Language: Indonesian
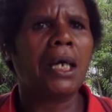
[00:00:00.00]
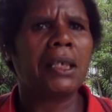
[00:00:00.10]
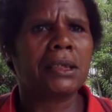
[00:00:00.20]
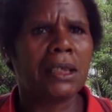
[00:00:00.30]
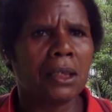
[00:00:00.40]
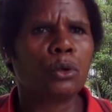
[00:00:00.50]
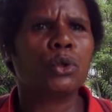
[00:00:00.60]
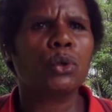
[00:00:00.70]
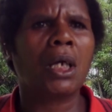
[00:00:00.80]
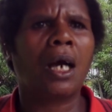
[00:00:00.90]
ada 100
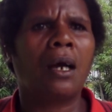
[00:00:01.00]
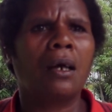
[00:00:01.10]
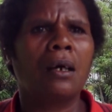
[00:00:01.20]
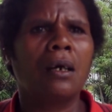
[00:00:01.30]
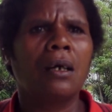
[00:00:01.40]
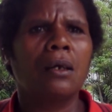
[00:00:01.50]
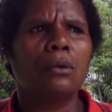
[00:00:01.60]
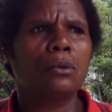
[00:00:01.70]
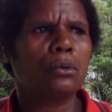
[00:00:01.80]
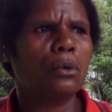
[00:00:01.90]
juta
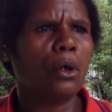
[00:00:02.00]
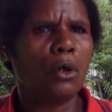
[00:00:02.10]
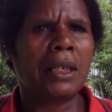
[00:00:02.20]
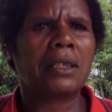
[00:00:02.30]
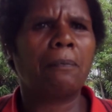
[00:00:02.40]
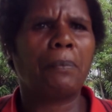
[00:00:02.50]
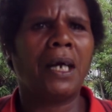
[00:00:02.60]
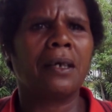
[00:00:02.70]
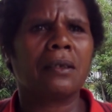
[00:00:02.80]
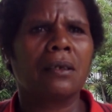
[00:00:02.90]
untuk orang
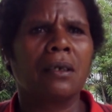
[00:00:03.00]
tempat